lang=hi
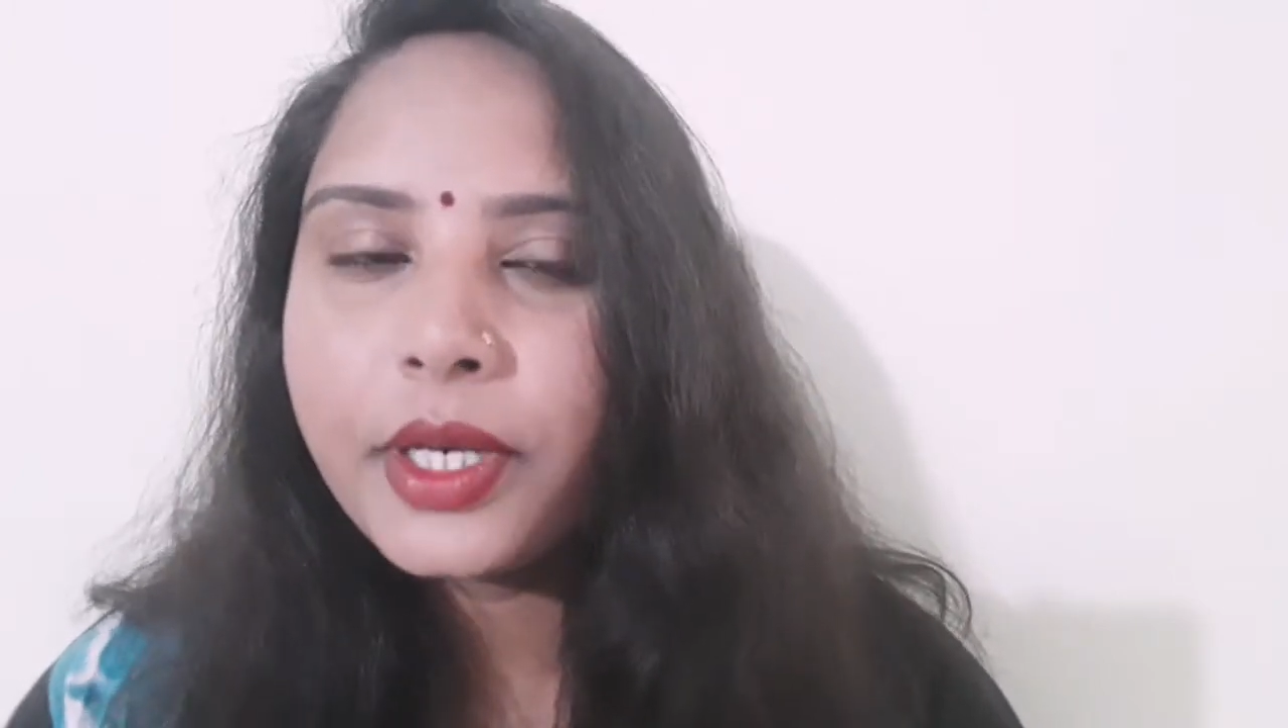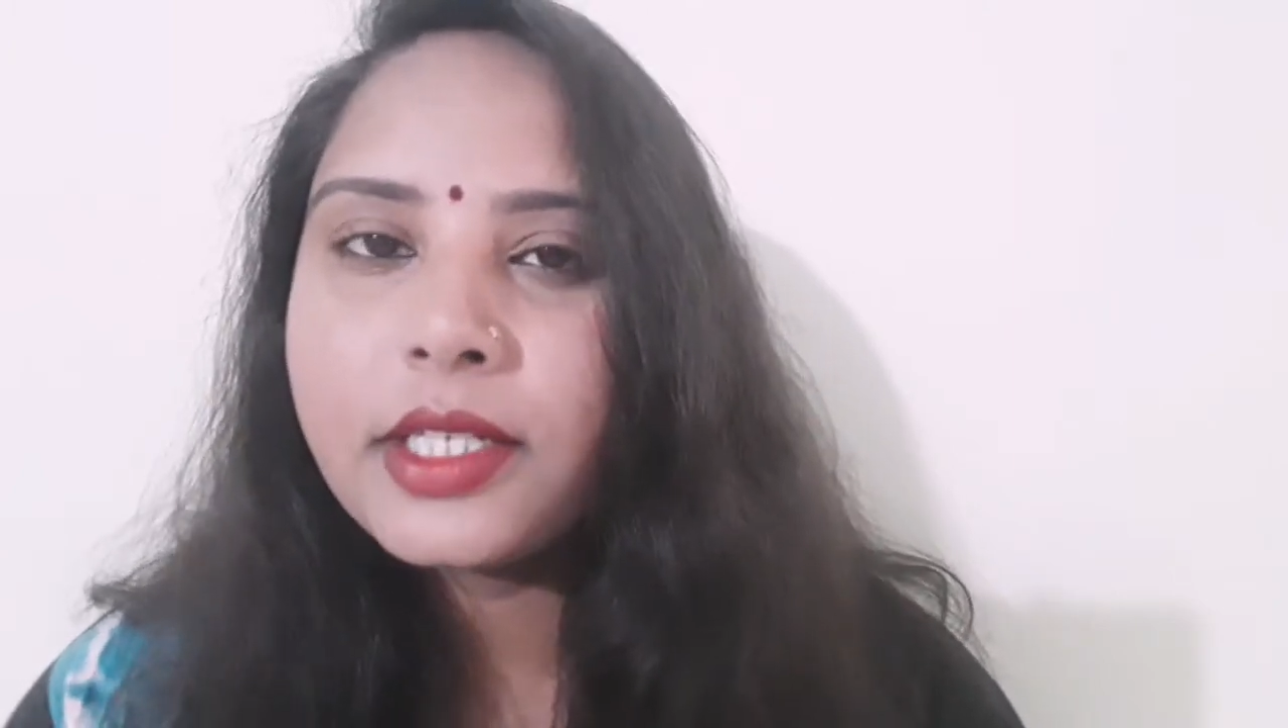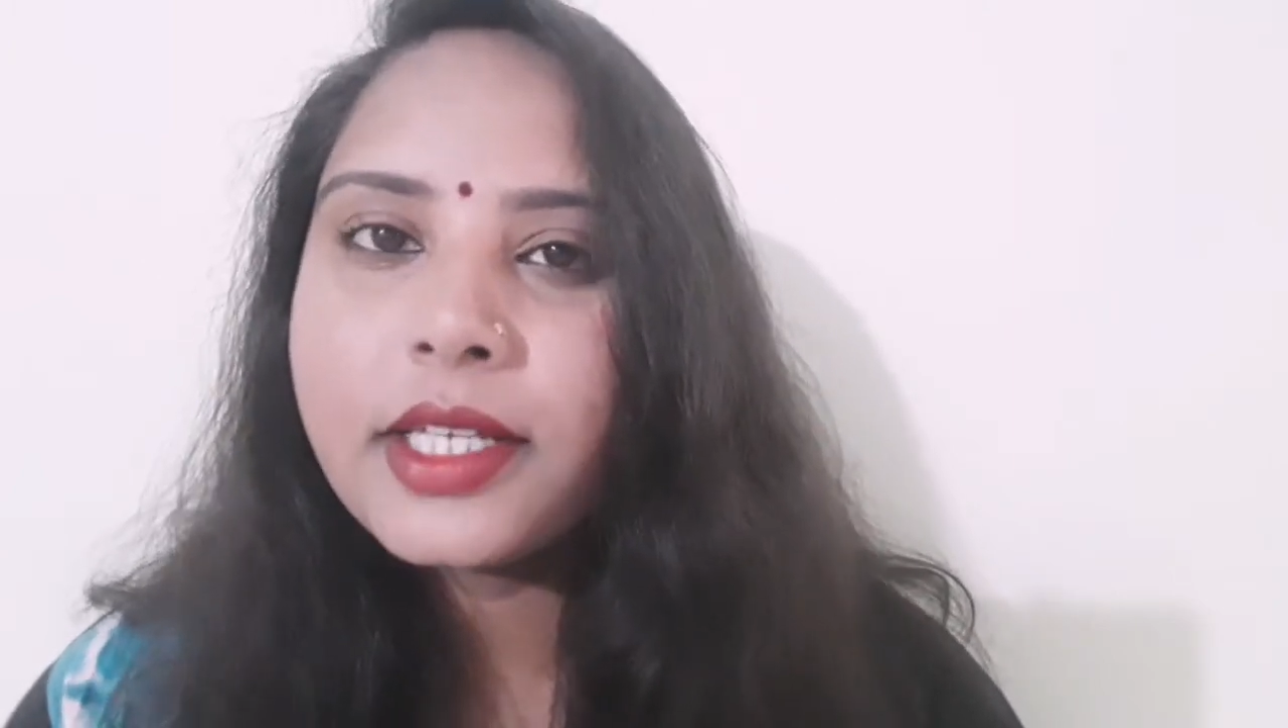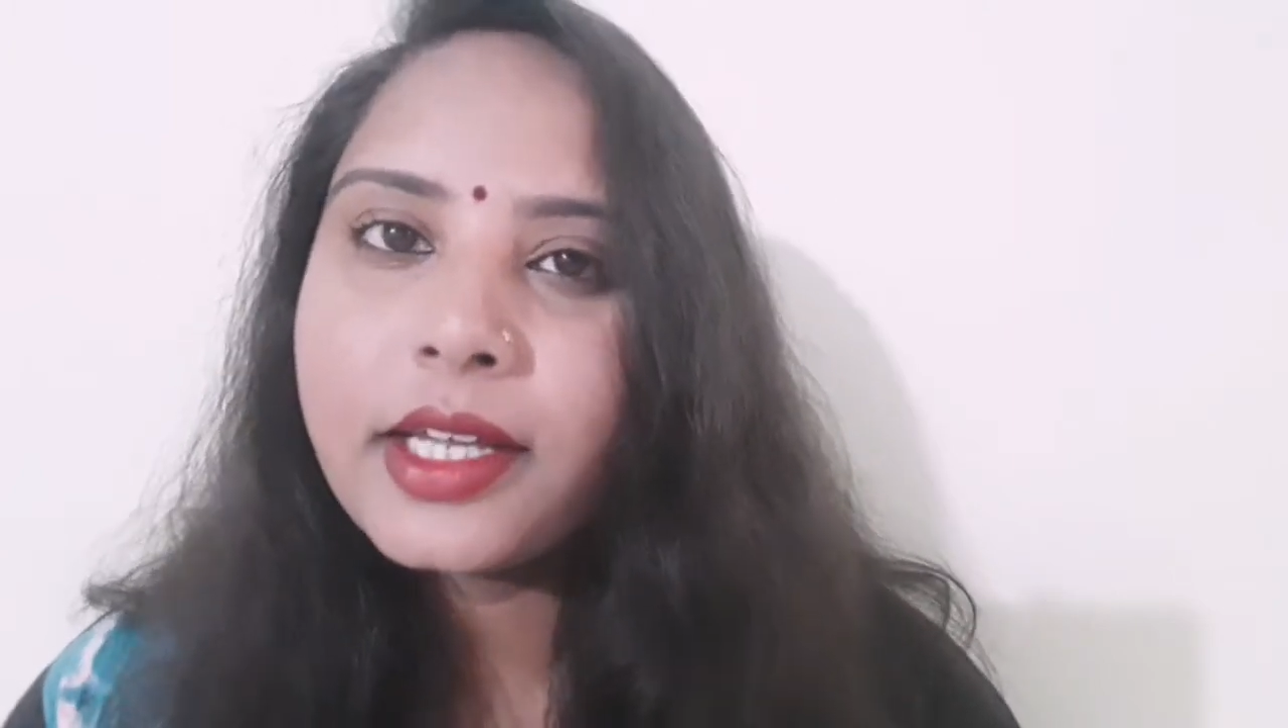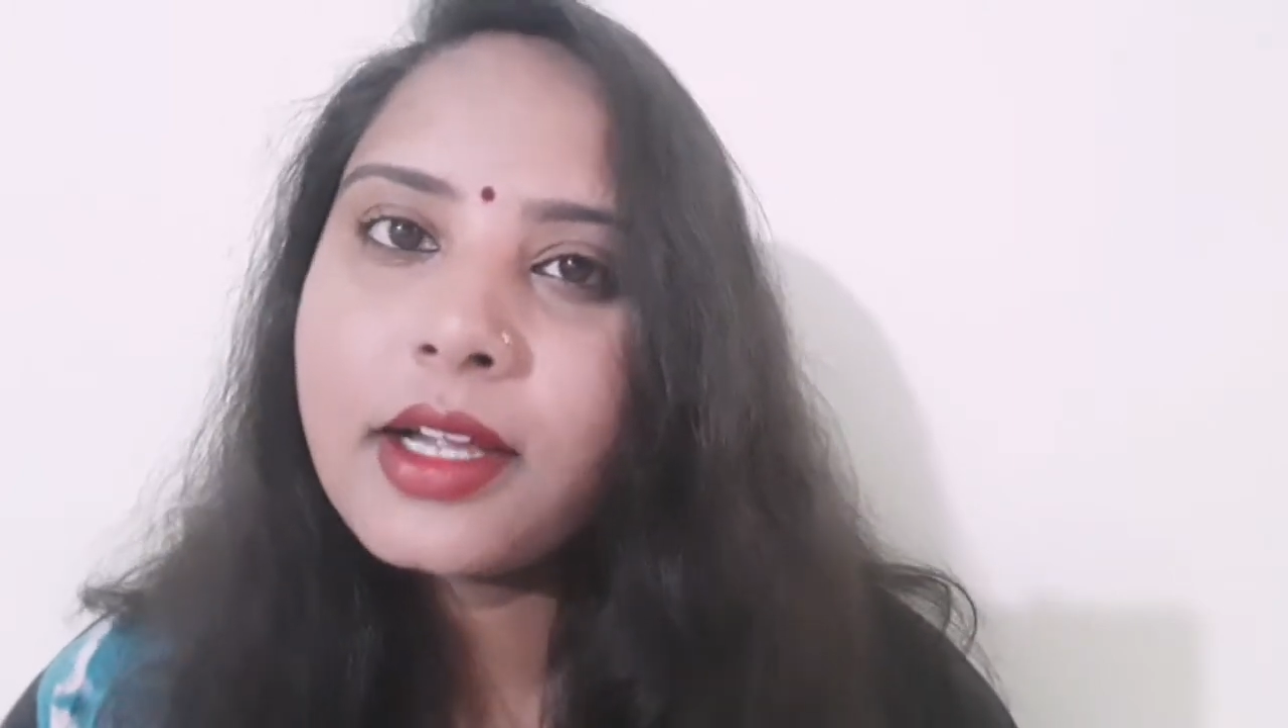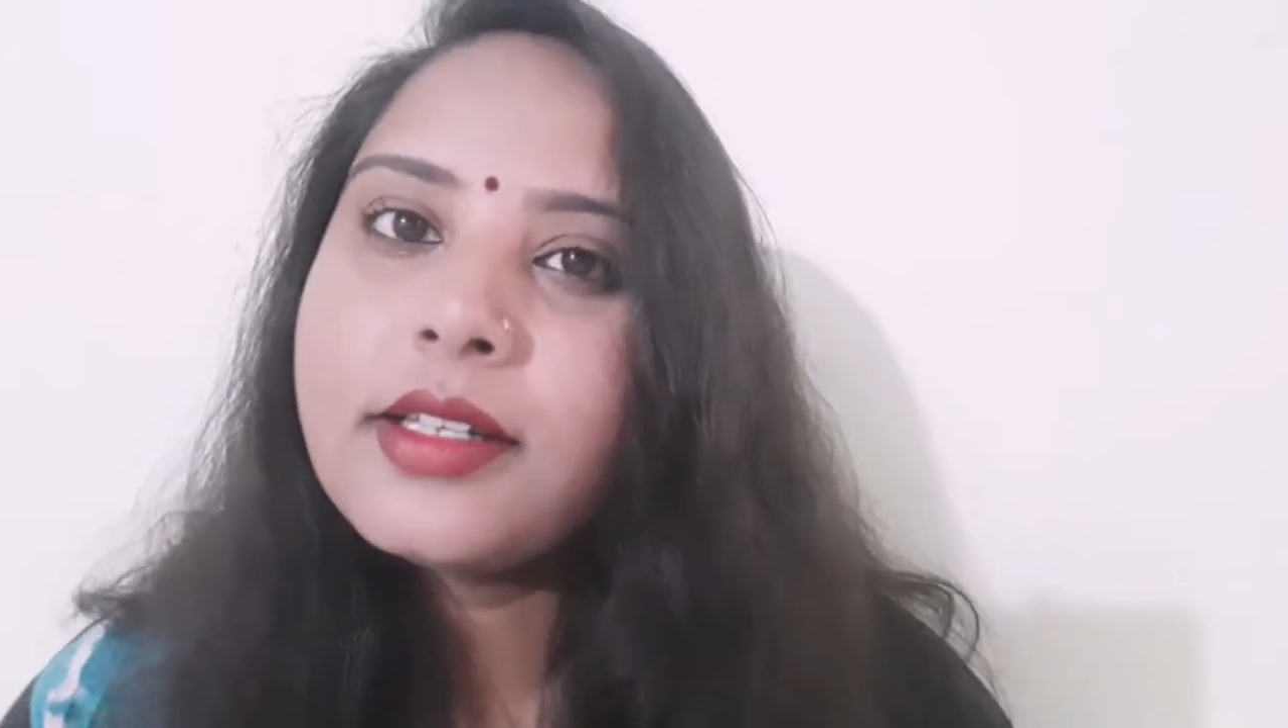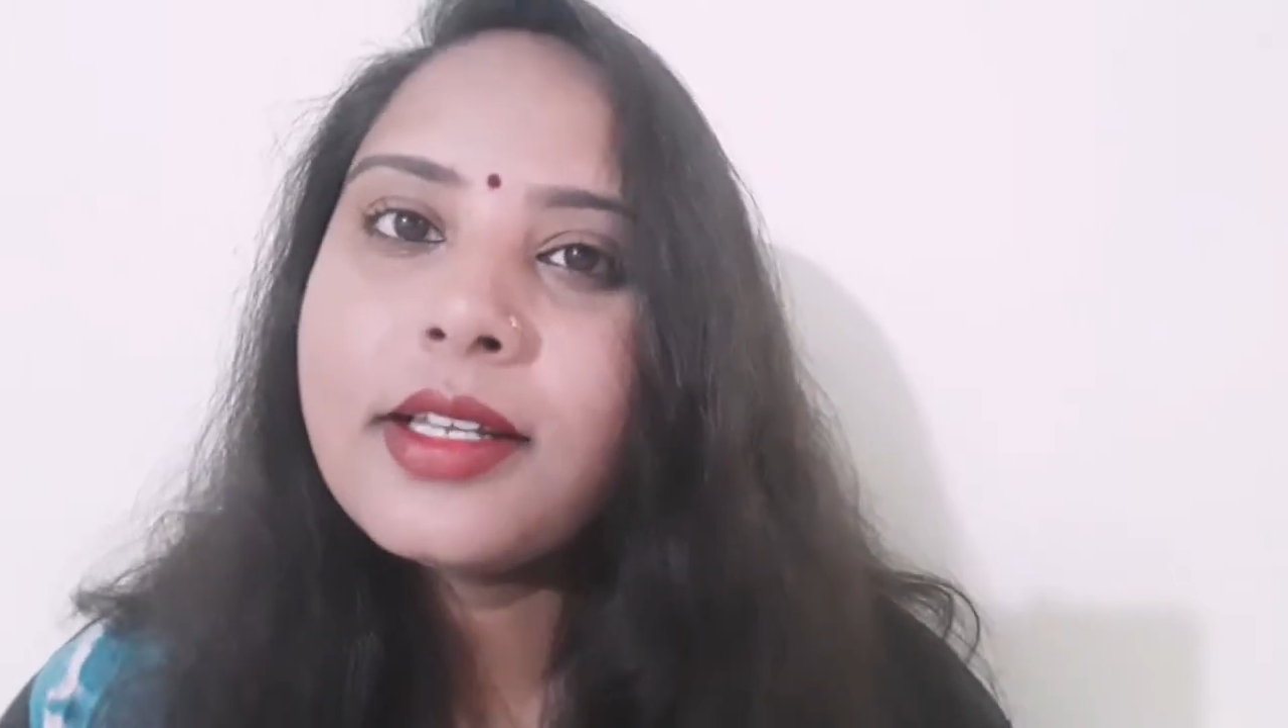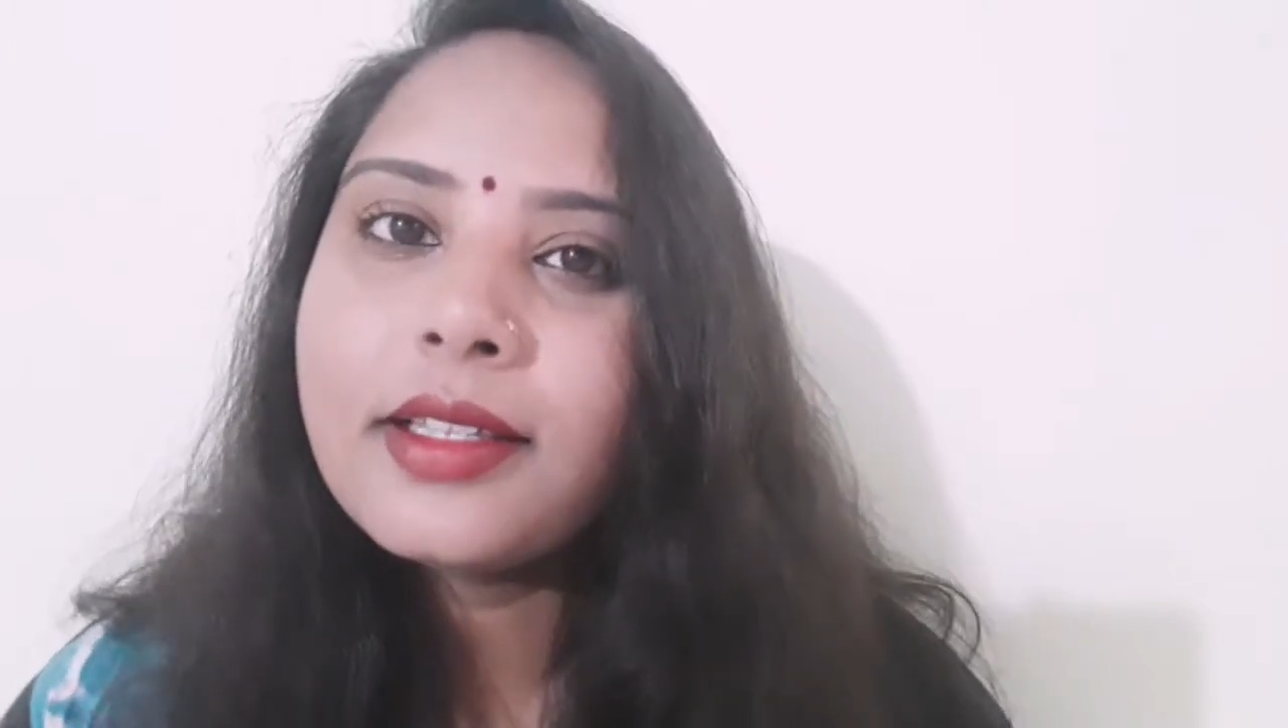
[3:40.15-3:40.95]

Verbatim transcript: पर इसे कर